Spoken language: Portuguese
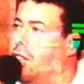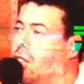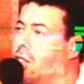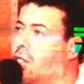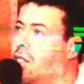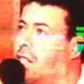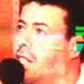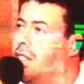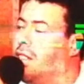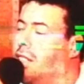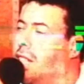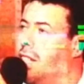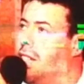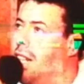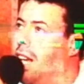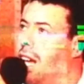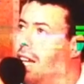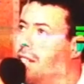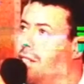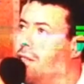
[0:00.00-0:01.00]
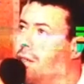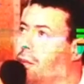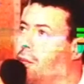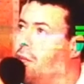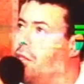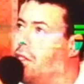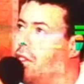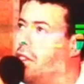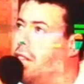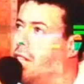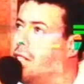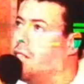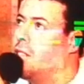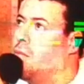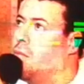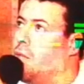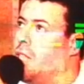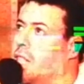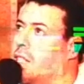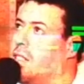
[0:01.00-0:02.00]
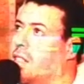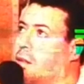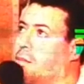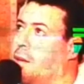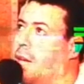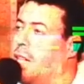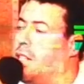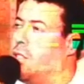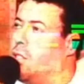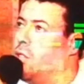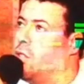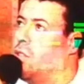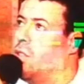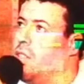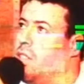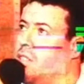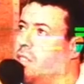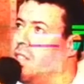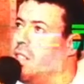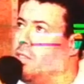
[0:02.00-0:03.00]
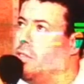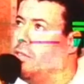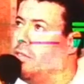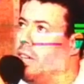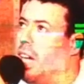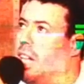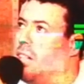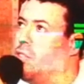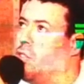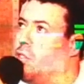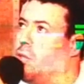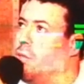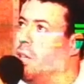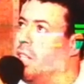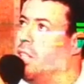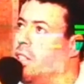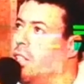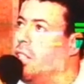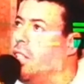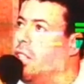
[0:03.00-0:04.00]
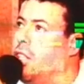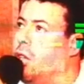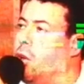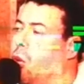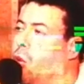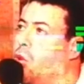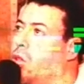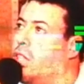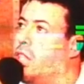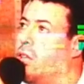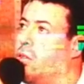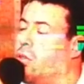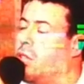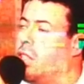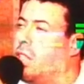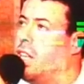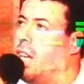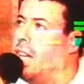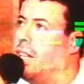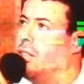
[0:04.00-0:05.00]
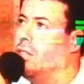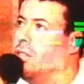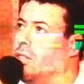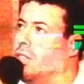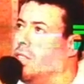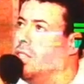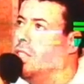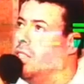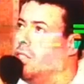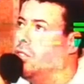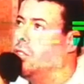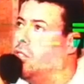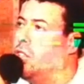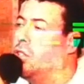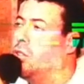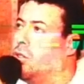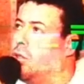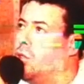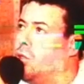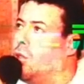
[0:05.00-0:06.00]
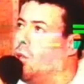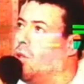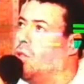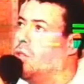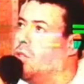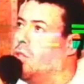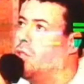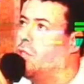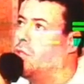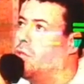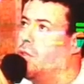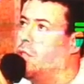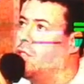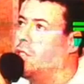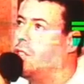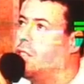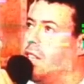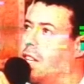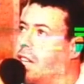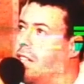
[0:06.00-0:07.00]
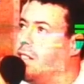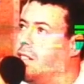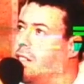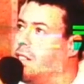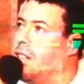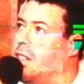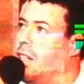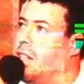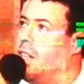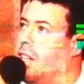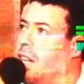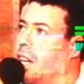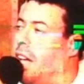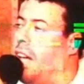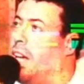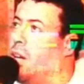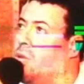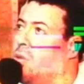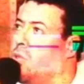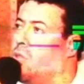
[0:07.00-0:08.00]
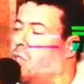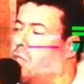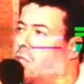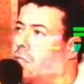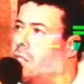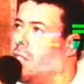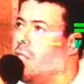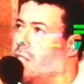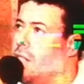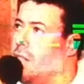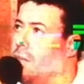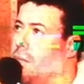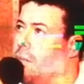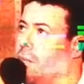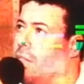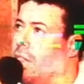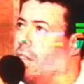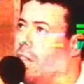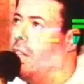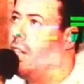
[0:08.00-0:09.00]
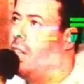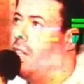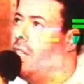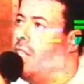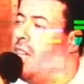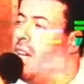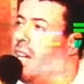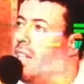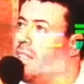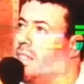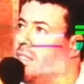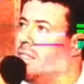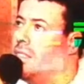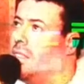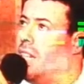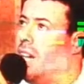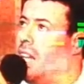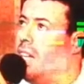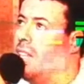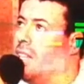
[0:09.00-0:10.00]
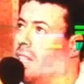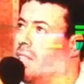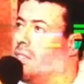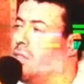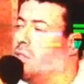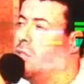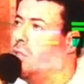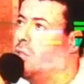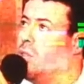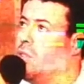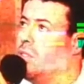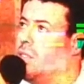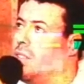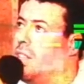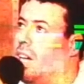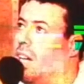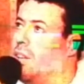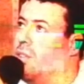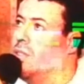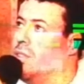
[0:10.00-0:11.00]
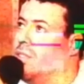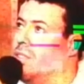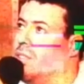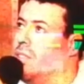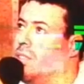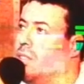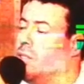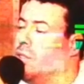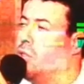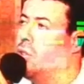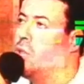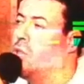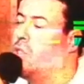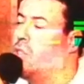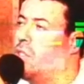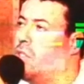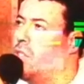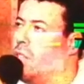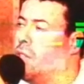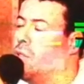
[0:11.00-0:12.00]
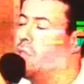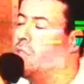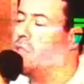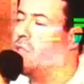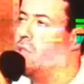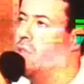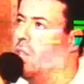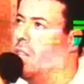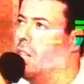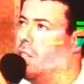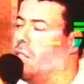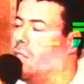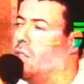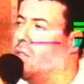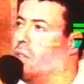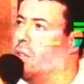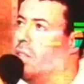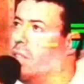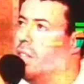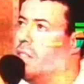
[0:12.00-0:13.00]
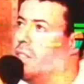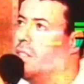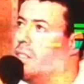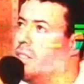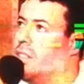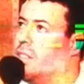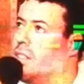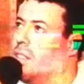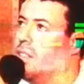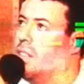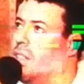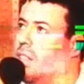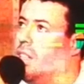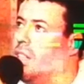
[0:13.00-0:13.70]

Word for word: No centenário das minhas aparições em Fátima, o que eu quero de todos vocês é o sim e a entrega total dos seus corações.